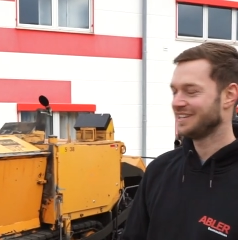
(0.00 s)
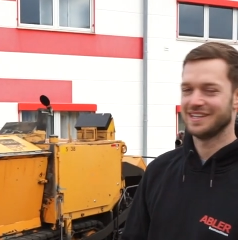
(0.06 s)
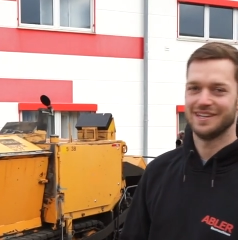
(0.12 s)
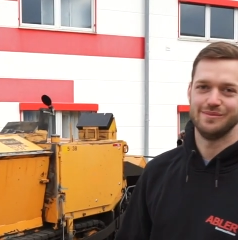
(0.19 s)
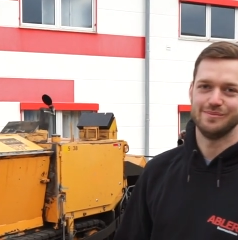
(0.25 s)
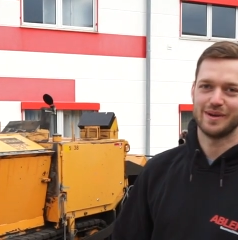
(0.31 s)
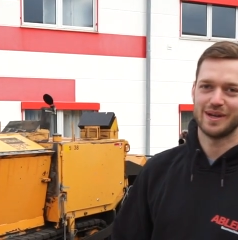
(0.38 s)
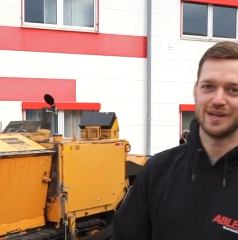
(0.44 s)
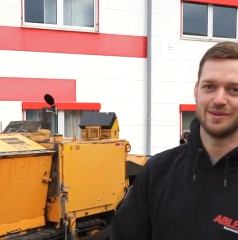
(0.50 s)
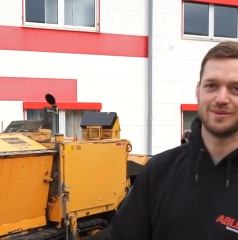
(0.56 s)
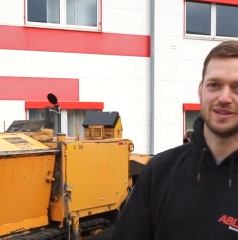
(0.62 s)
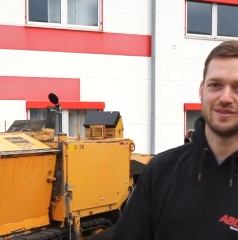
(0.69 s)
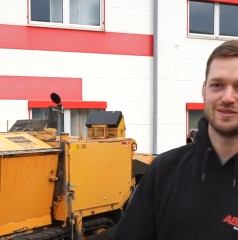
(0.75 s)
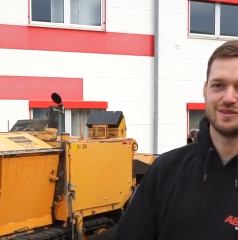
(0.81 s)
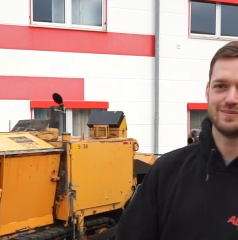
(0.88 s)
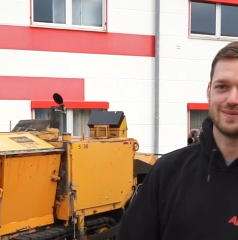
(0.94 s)
In Bayern,
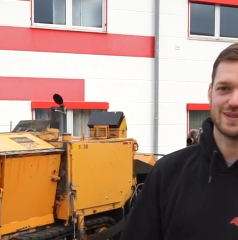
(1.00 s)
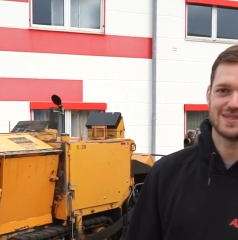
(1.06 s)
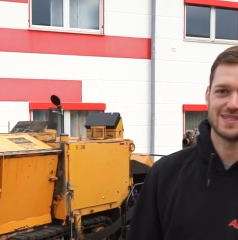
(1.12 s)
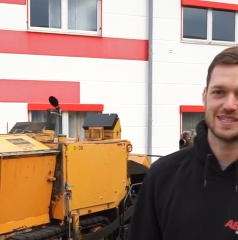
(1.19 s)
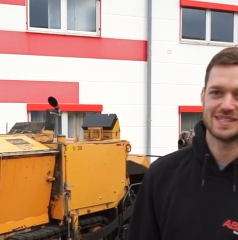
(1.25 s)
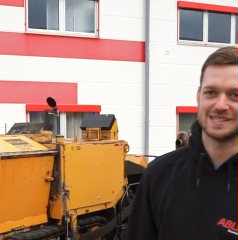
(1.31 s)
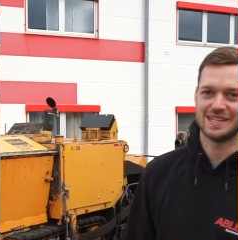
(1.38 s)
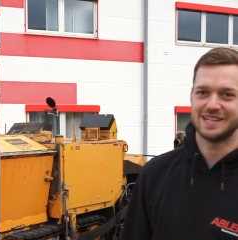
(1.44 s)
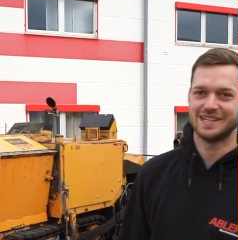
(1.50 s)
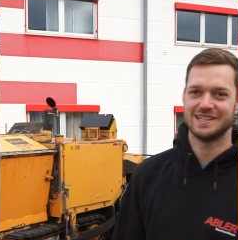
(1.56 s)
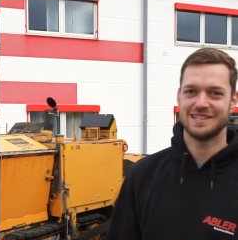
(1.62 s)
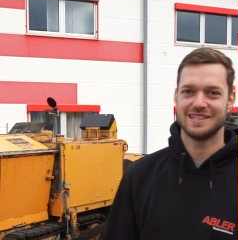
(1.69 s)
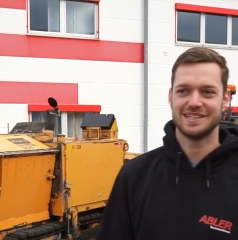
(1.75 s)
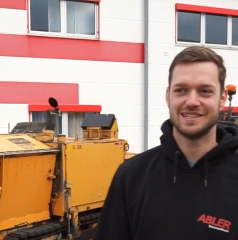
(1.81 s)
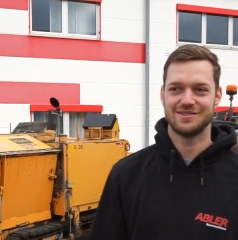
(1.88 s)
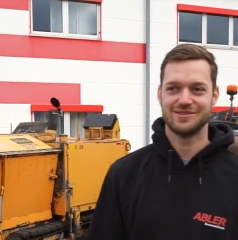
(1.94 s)
Baden-Württemberg und Sachsen-Anhalt
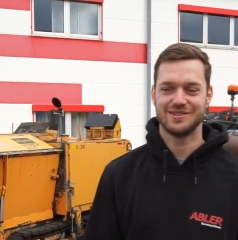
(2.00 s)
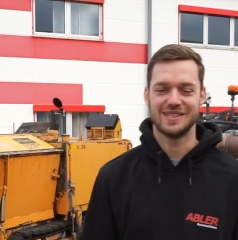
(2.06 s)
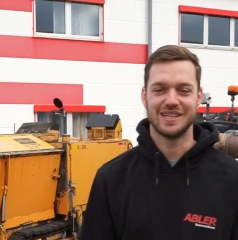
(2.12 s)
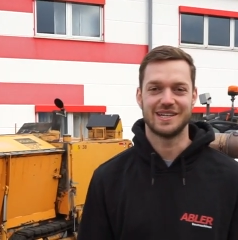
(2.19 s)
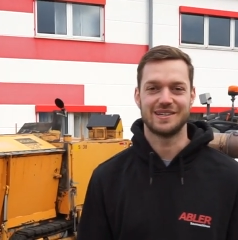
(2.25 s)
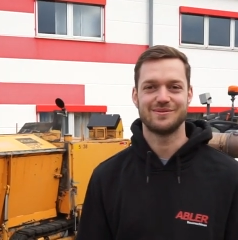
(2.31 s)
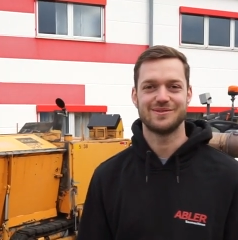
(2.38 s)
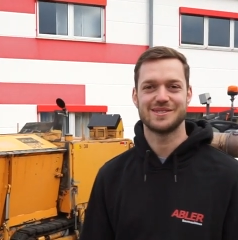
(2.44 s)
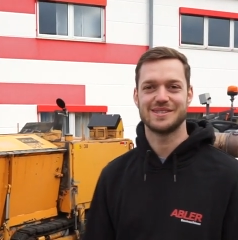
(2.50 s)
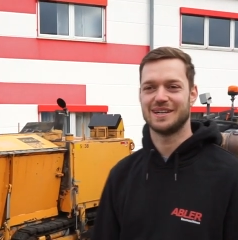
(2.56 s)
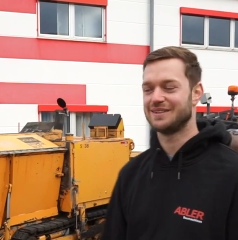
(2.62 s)
leider nur, die anderen müssen